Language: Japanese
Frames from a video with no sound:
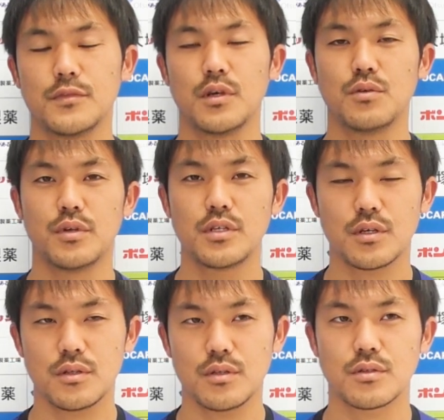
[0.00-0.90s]
いや嬉
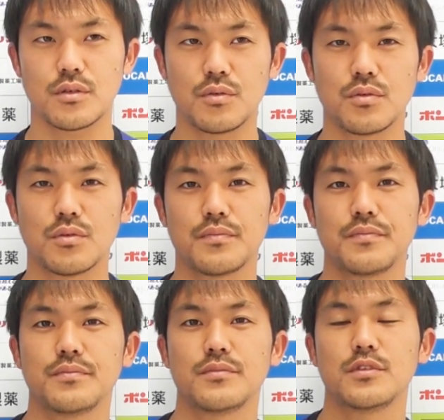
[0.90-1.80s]
しかったですけど
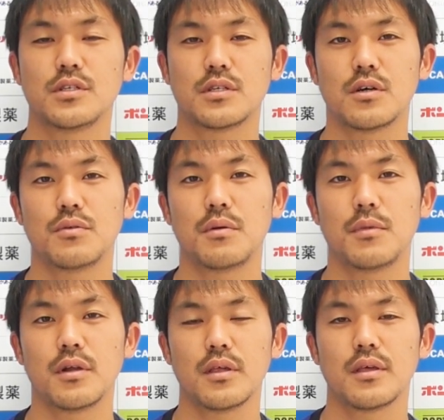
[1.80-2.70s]
実感はあん
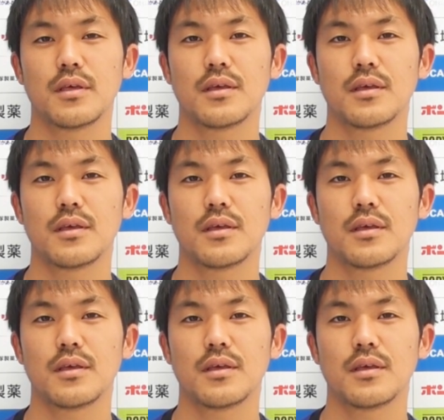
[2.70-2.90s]
まり